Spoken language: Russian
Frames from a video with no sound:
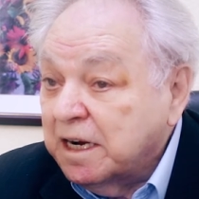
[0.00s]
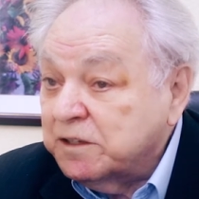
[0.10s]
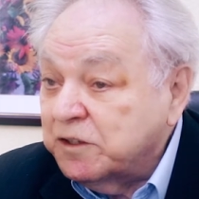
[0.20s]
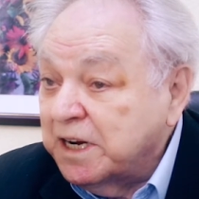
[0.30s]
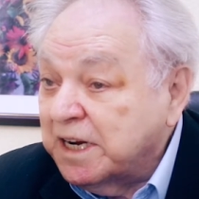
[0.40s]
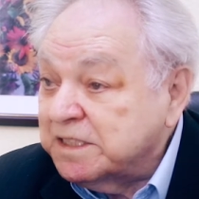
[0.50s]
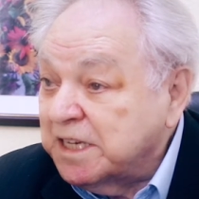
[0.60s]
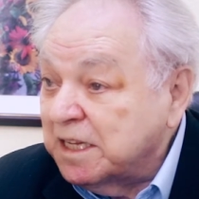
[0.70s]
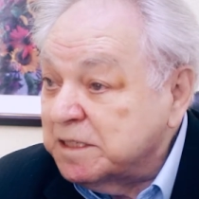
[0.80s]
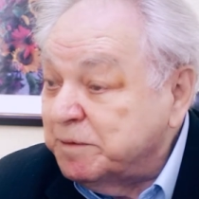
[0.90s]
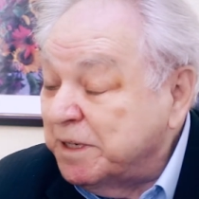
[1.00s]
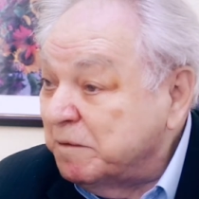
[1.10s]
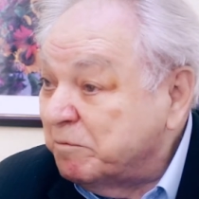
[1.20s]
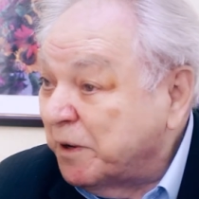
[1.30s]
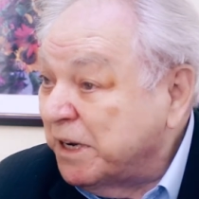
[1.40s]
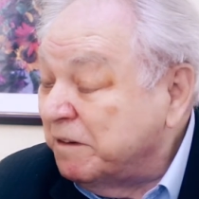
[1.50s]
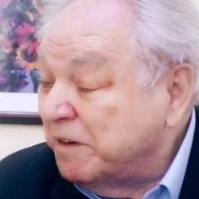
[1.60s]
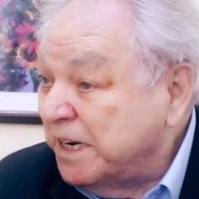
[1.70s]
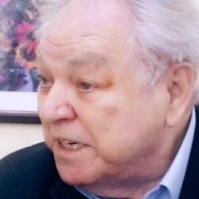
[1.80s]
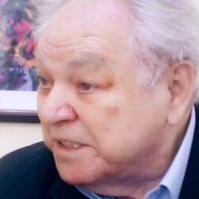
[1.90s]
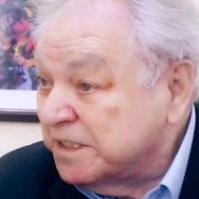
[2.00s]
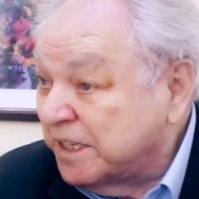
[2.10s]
которые, казалось бы, противоречат